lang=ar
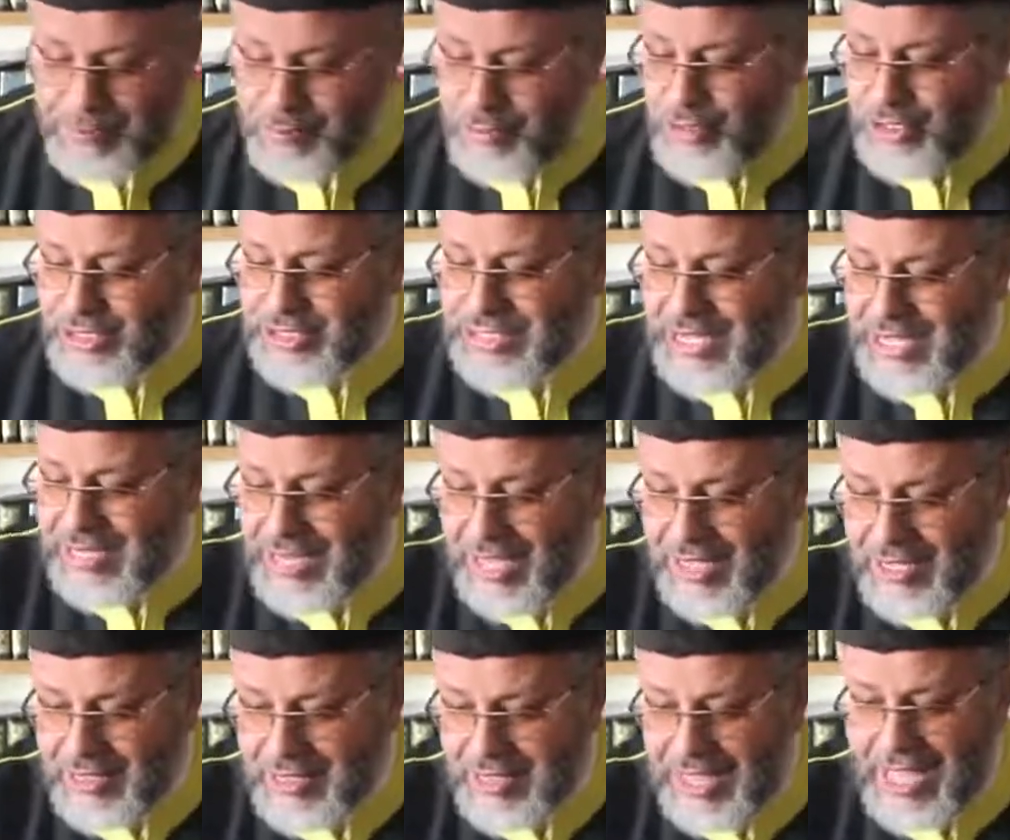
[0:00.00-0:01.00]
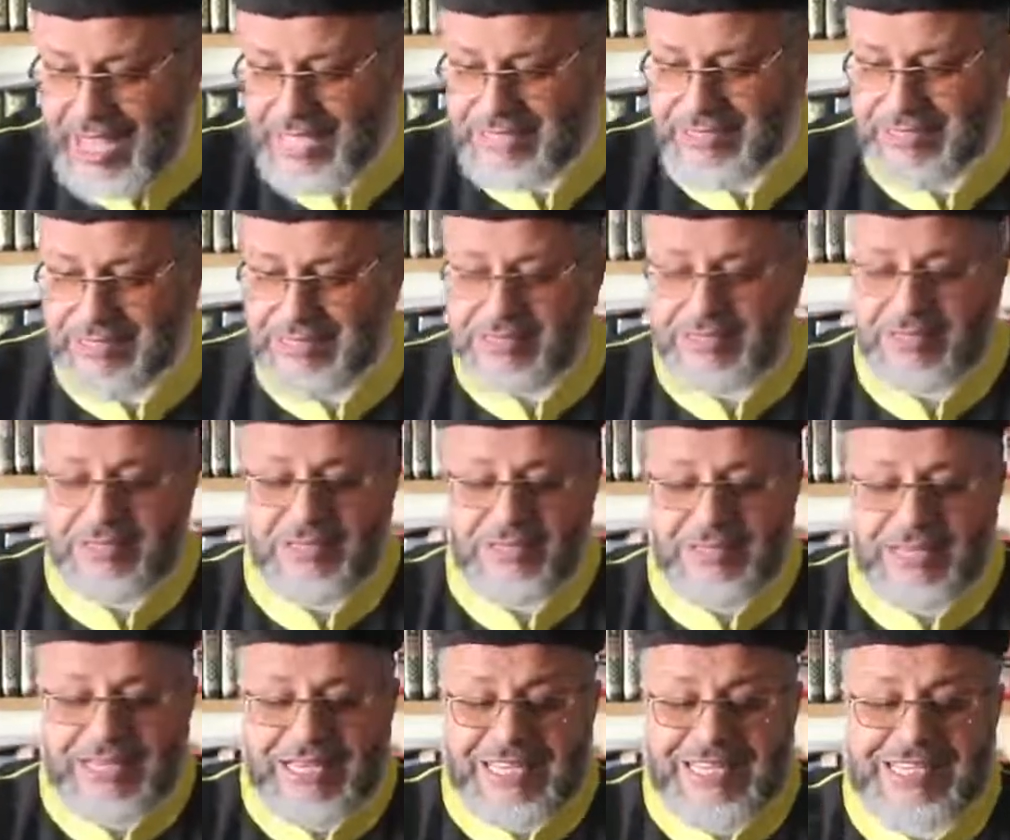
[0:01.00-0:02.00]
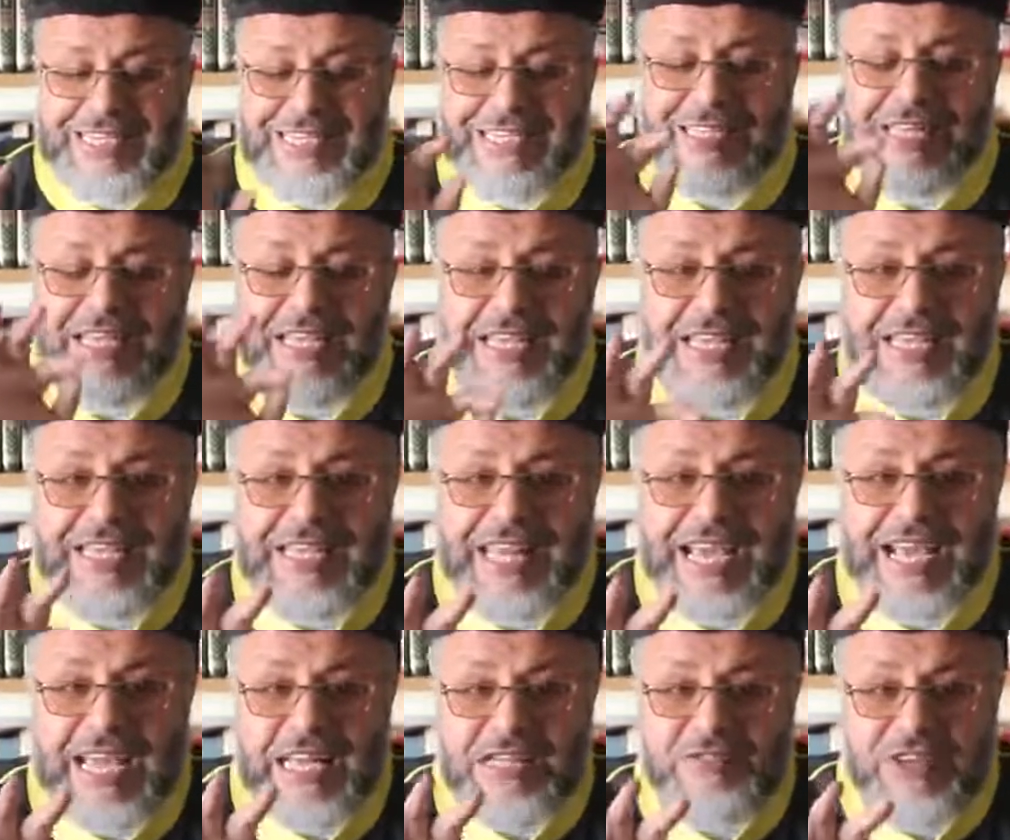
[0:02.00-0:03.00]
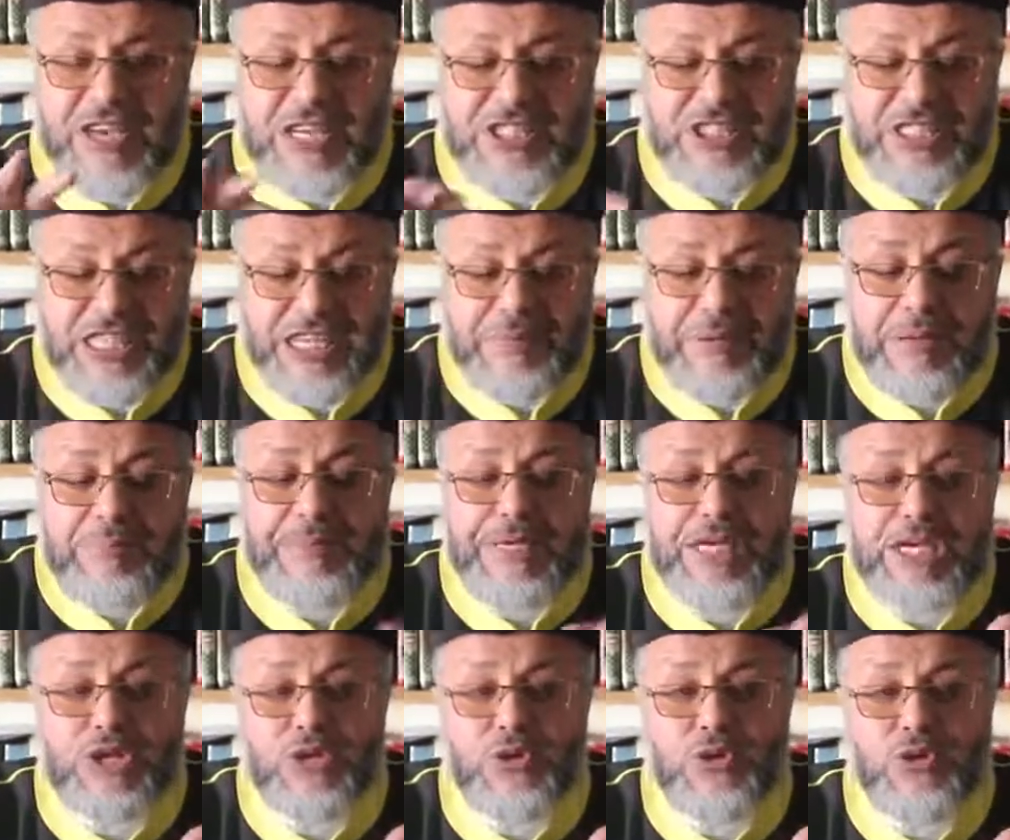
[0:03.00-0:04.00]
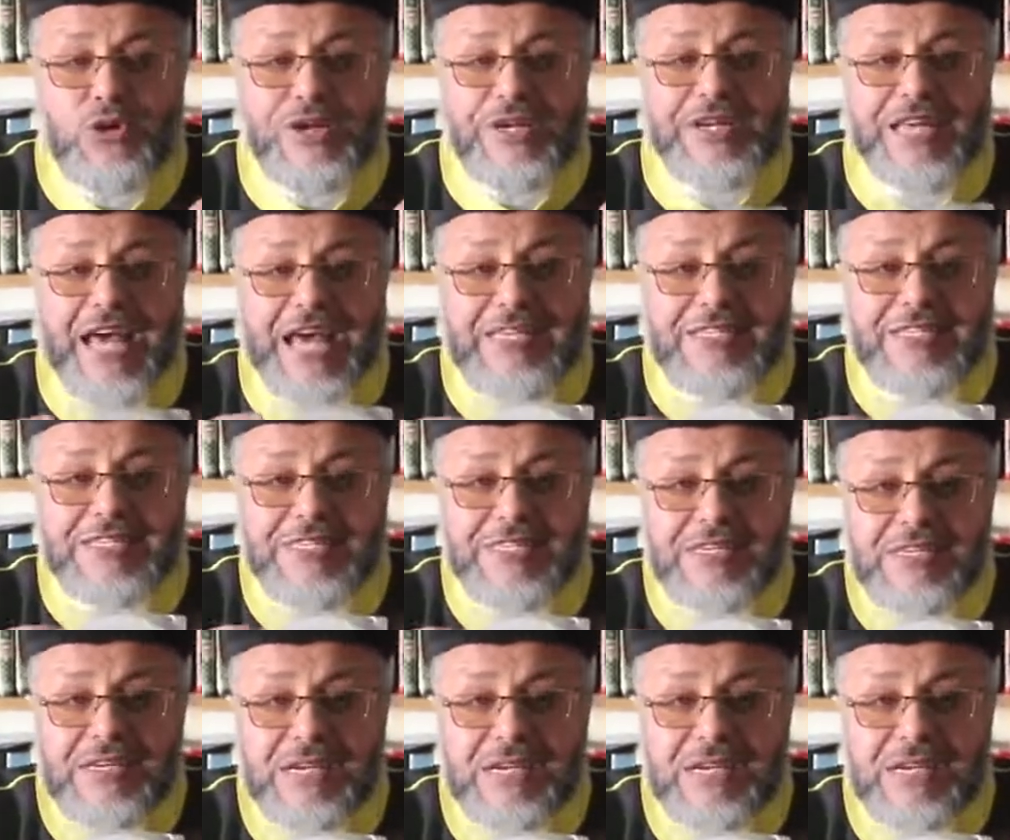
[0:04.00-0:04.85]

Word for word: معينه هذه خصني الا كان فيها شي عيب نبينو للناس